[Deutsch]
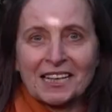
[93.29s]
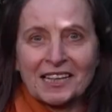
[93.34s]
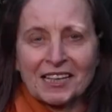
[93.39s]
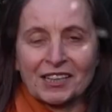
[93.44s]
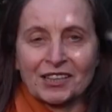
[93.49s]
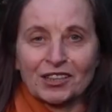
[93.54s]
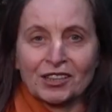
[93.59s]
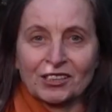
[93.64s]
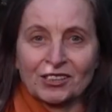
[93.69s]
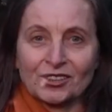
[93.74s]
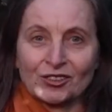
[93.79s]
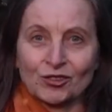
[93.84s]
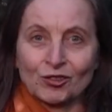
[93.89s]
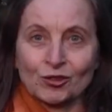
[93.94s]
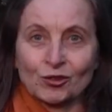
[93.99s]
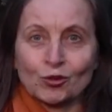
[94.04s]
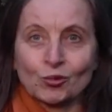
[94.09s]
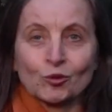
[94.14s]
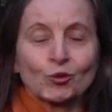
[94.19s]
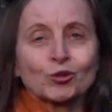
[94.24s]
Ein
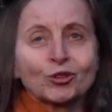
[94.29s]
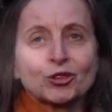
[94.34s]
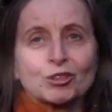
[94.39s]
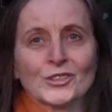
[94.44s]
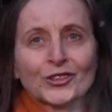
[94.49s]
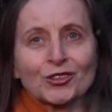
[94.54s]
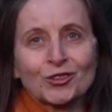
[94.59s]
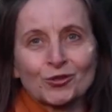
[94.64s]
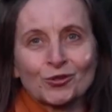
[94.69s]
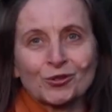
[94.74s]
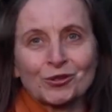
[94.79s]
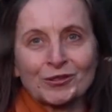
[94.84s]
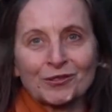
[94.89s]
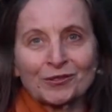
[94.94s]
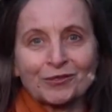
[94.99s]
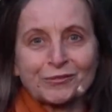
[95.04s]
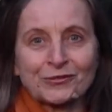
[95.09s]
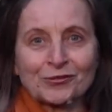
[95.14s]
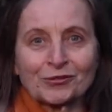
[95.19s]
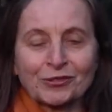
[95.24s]
gutes
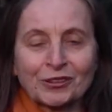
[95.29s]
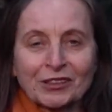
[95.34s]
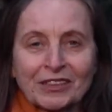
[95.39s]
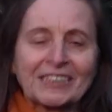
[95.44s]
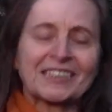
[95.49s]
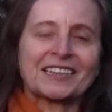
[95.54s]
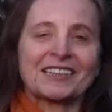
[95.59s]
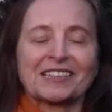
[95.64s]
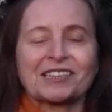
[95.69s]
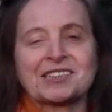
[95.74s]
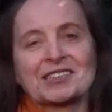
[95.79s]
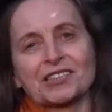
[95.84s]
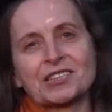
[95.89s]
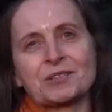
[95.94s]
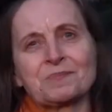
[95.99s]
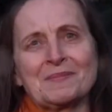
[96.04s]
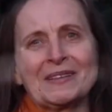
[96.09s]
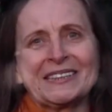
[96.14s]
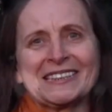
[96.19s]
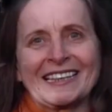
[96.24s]
und
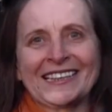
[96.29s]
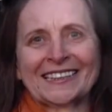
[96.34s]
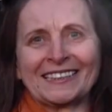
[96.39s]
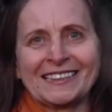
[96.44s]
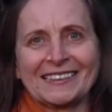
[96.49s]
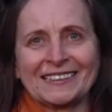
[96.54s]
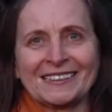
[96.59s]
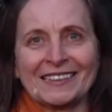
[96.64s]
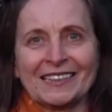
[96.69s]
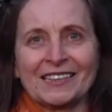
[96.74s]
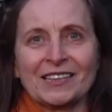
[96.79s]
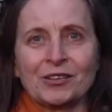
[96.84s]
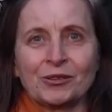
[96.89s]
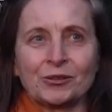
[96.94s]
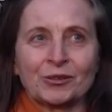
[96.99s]
friedliches Miteinander